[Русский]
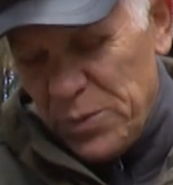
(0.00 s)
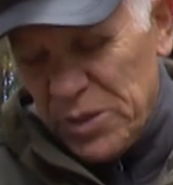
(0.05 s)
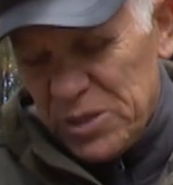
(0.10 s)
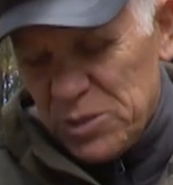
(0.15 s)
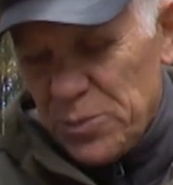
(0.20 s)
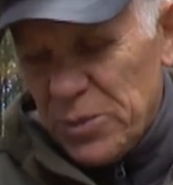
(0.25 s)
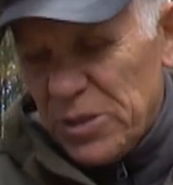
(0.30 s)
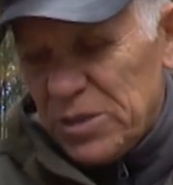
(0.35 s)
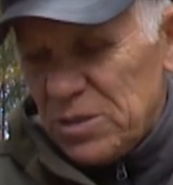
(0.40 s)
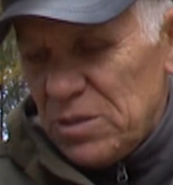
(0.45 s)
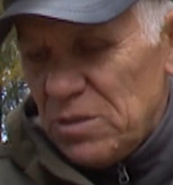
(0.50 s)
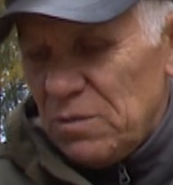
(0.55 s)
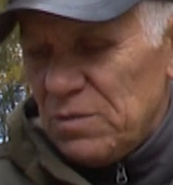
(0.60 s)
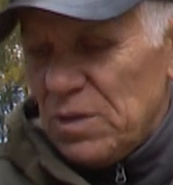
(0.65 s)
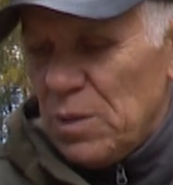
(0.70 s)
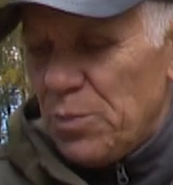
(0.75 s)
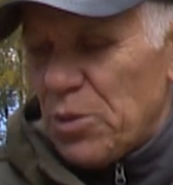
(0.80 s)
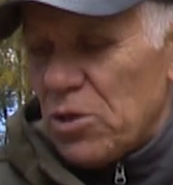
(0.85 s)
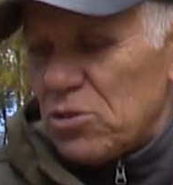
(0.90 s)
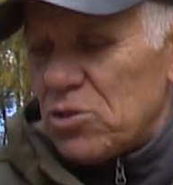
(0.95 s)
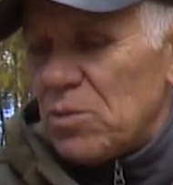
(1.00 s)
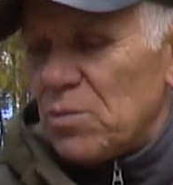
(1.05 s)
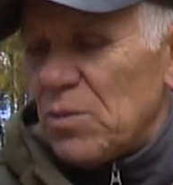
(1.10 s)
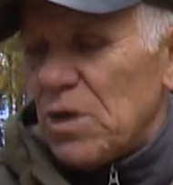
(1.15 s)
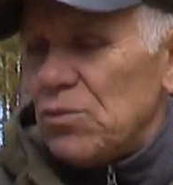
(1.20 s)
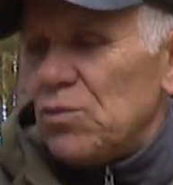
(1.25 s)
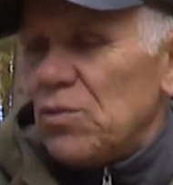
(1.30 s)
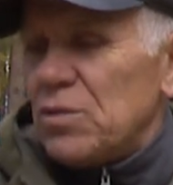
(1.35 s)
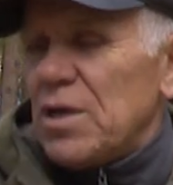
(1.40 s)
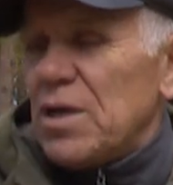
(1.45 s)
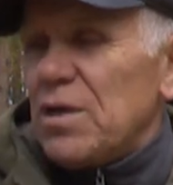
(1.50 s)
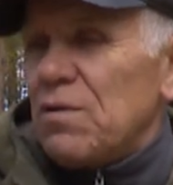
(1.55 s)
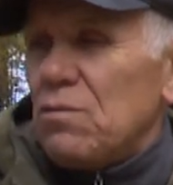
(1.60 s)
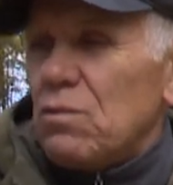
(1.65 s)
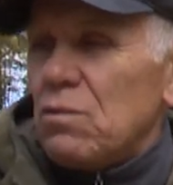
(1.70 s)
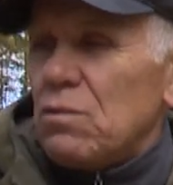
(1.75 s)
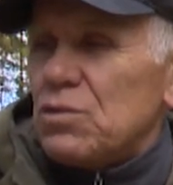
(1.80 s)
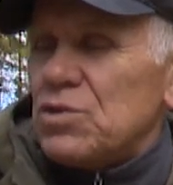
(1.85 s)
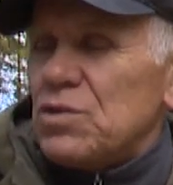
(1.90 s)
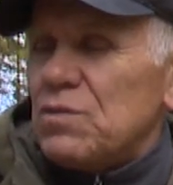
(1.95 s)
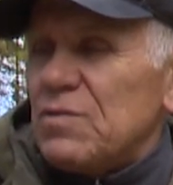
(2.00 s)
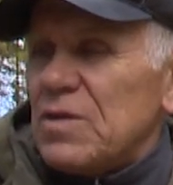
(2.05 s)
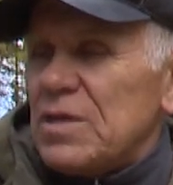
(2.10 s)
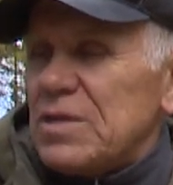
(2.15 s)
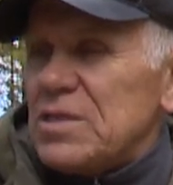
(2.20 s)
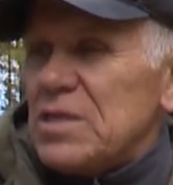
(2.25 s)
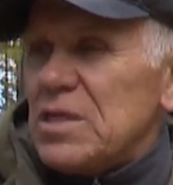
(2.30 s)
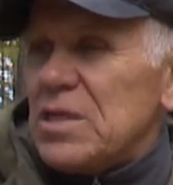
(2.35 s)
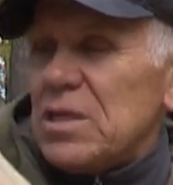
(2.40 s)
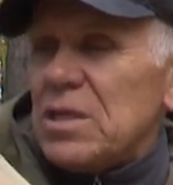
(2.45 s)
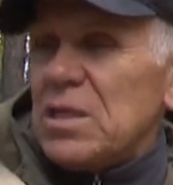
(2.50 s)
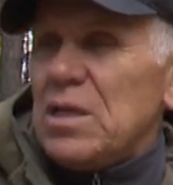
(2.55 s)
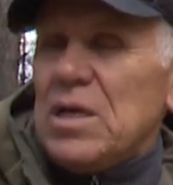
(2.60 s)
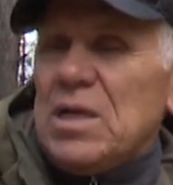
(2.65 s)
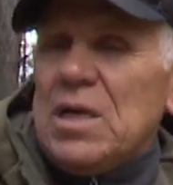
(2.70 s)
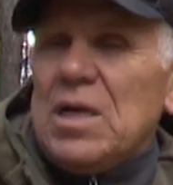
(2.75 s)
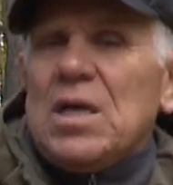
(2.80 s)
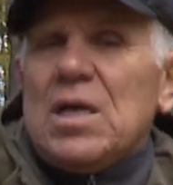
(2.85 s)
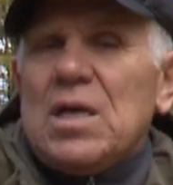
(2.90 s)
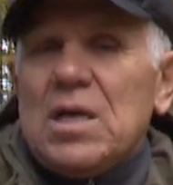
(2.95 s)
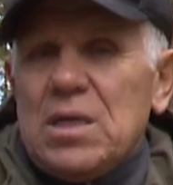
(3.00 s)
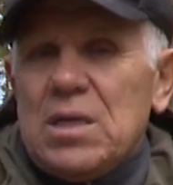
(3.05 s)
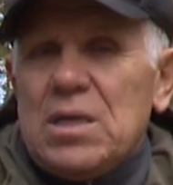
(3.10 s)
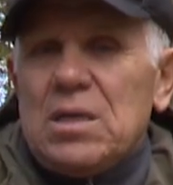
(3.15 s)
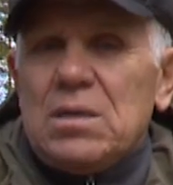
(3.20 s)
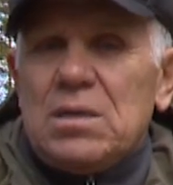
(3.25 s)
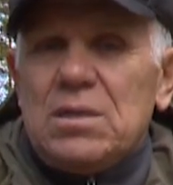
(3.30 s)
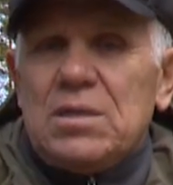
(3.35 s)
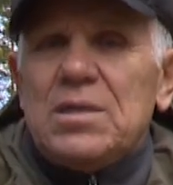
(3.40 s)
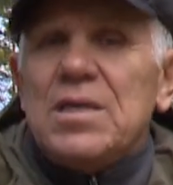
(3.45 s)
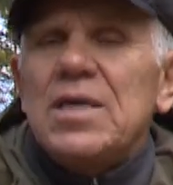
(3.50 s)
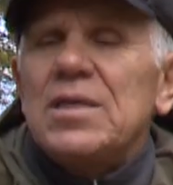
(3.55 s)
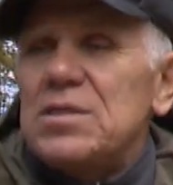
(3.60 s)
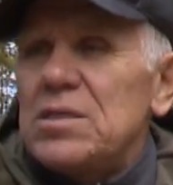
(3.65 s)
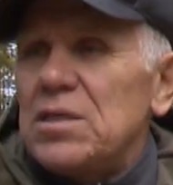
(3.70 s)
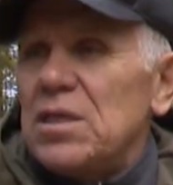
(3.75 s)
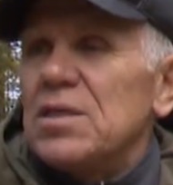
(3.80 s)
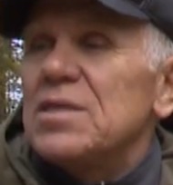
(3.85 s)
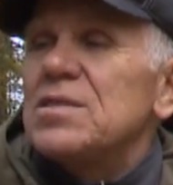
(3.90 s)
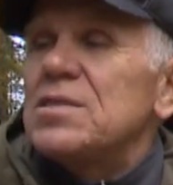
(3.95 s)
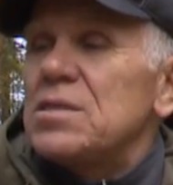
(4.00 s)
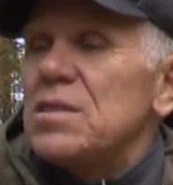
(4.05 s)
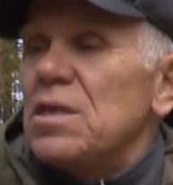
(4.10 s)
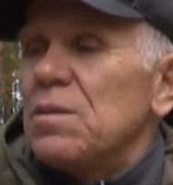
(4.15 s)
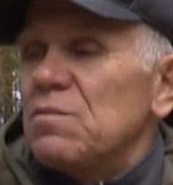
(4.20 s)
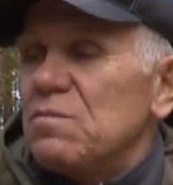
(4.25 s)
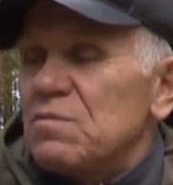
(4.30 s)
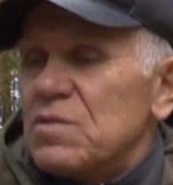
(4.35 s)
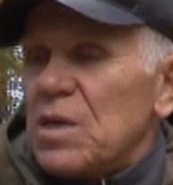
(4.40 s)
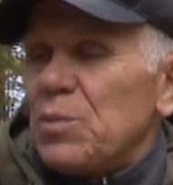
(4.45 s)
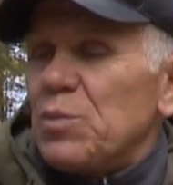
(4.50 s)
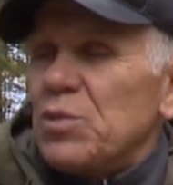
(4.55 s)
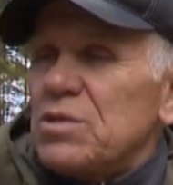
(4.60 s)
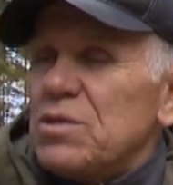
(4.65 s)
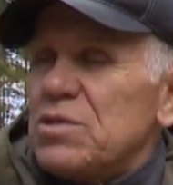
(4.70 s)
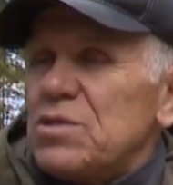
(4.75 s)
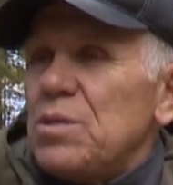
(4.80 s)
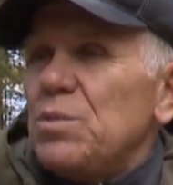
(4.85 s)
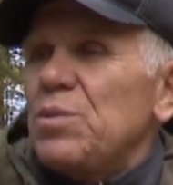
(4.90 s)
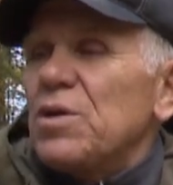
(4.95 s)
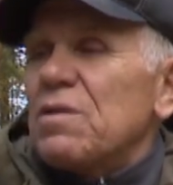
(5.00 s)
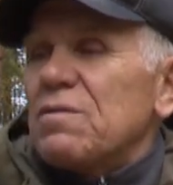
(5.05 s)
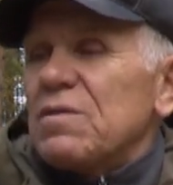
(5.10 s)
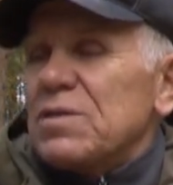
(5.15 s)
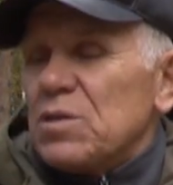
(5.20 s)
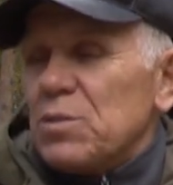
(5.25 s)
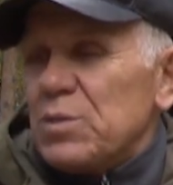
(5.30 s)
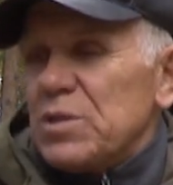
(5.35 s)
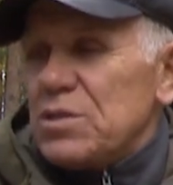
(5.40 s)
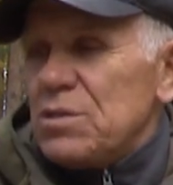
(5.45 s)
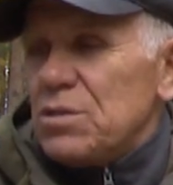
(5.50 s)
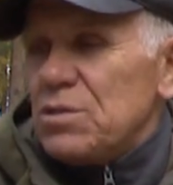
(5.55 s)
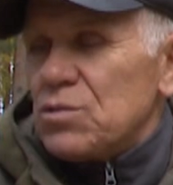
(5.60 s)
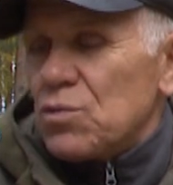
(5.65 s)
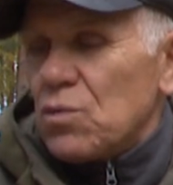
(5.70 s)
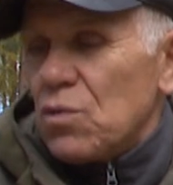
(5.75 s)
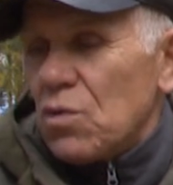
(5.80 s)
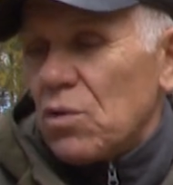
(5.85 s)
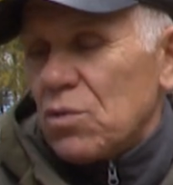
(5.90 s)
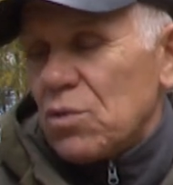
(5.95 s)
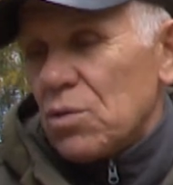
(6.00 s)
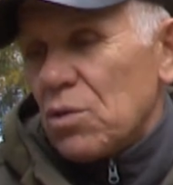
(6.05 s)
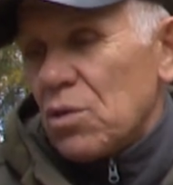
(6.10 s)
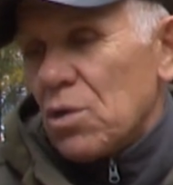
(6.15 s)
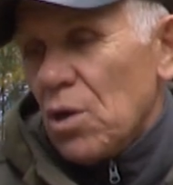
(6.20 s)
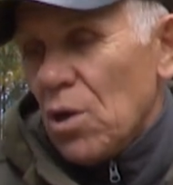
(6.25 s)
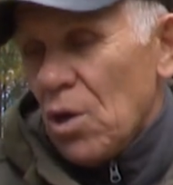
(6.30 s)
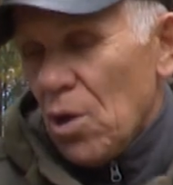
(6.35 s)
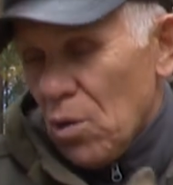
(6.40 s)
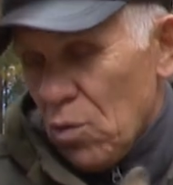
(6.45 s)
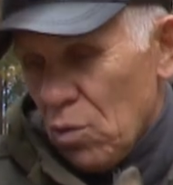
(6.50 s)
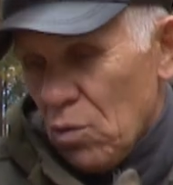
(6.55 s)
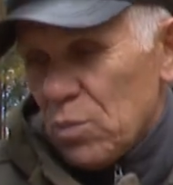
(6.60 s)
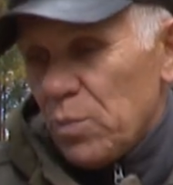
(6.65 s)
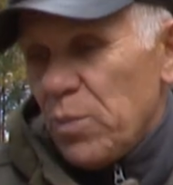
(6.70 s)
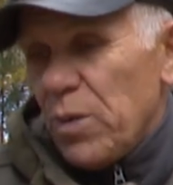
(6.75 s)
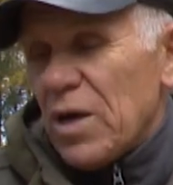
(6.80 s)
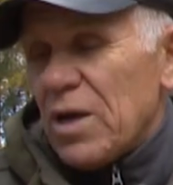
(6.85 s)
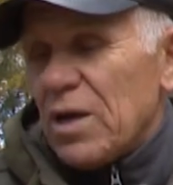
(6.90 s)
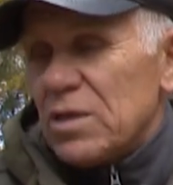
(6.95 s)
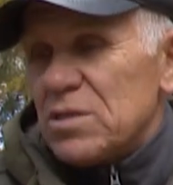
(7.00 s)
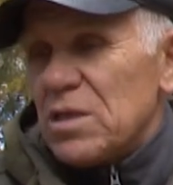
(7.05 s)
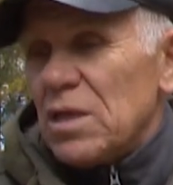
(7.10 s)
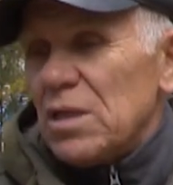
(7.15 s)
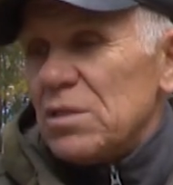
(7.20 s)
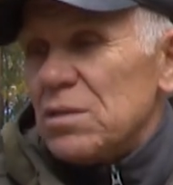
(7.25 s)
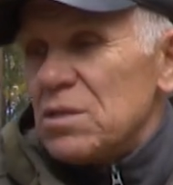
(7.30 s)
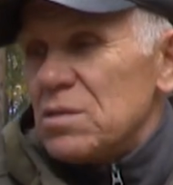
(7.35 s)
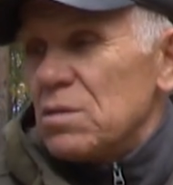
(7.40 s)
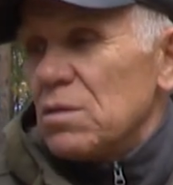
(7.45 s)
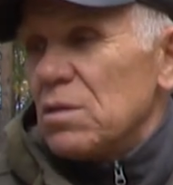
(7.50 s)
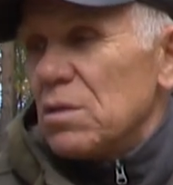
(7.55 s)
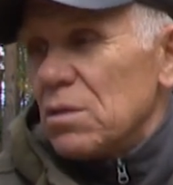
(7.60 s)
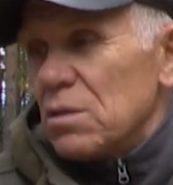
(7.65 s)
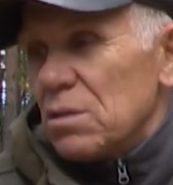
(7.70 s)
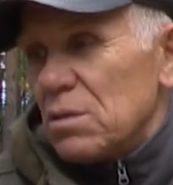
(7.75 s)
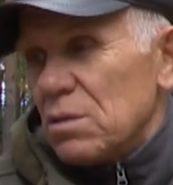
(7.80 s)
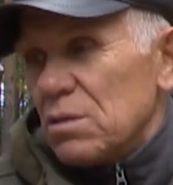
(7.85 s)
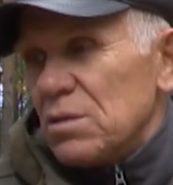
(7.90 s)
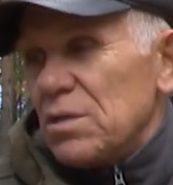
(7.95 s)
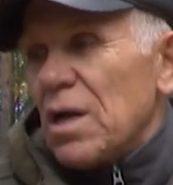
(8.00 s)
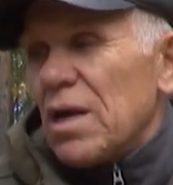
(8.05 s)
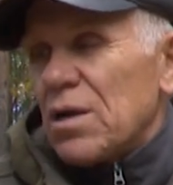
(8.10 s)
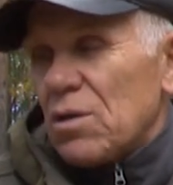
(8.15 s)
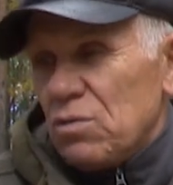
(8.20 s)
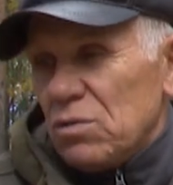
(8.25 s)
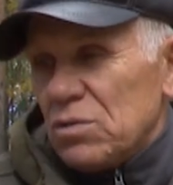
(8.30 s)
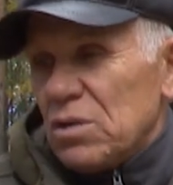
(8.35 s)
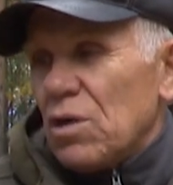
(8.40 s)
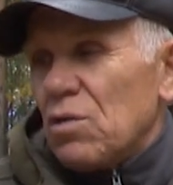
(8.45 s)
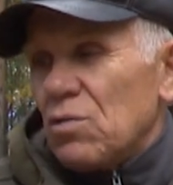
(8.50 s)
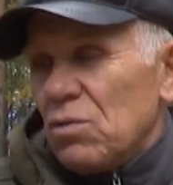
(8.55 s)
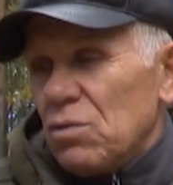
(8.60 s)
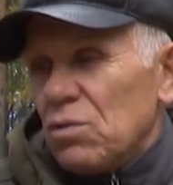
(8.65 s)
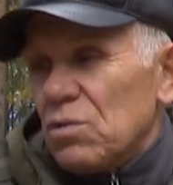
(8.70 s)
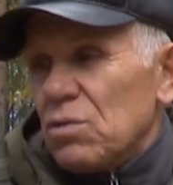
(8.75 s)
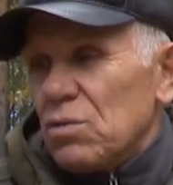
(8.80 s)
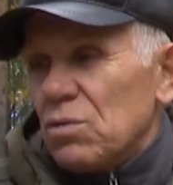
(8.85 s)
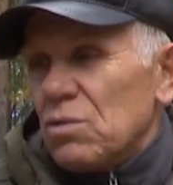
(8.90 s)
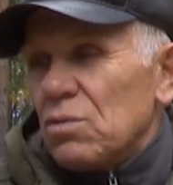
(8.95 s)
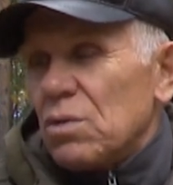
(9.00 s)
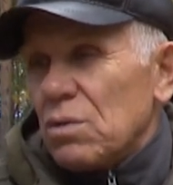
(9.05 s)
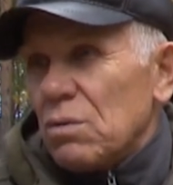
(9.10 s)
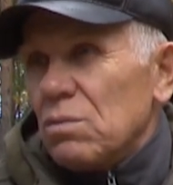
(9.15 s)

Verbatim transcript: перспективный. В прошлом году я его уже возил. А, ездил с ним в Западный Сибирь, Хантамансийский округ. Он показал э, яркую такую